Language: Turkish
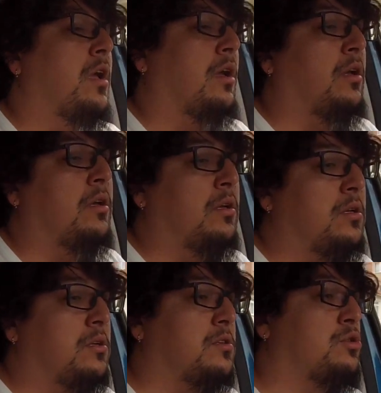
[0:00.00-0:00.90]
E,
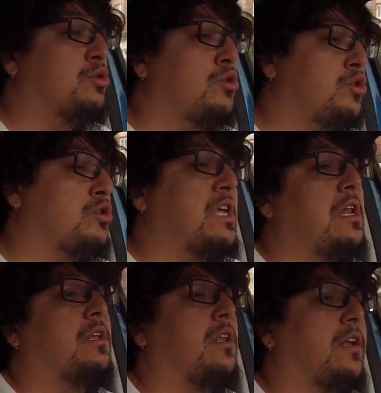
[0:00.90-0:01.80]
sürüş
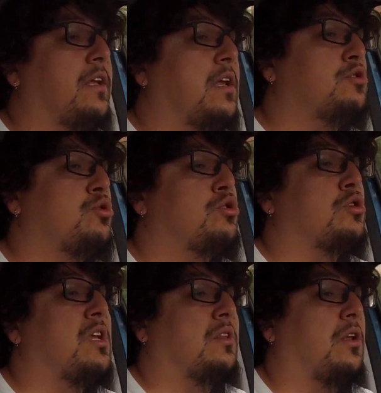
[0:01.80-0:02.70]
özellikleri, genel sürüş
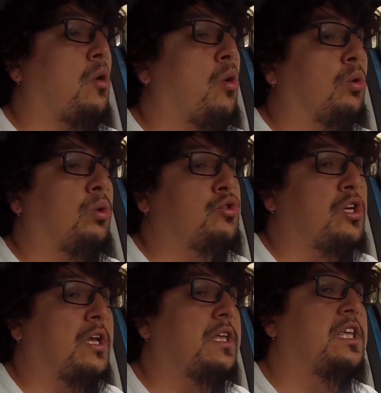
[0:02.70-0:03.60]
özellikleri
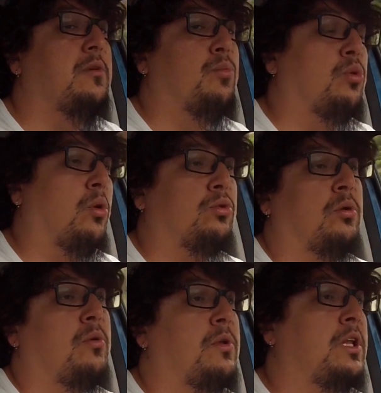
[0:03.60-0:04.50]
oldukça iyi bu
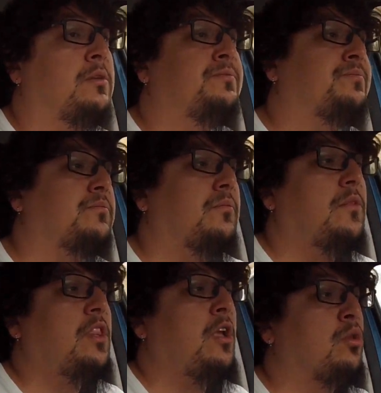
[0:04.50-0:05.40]
otomobilin
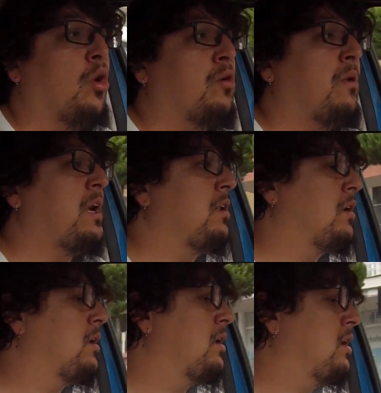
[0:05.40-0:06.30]
normal
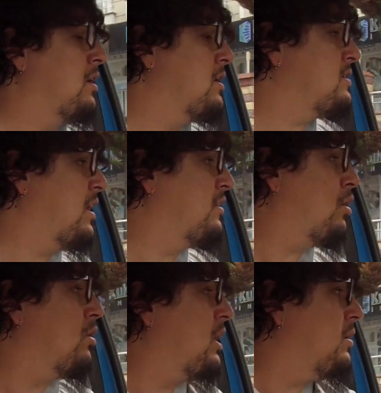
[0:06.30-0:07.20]
e,
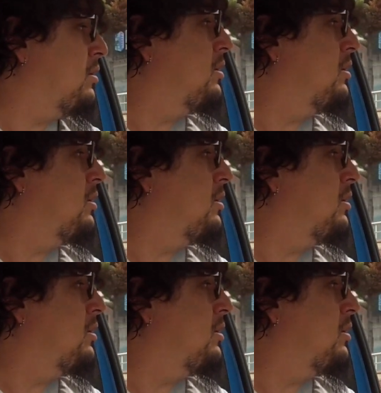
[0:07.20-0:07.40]
Sandero'dan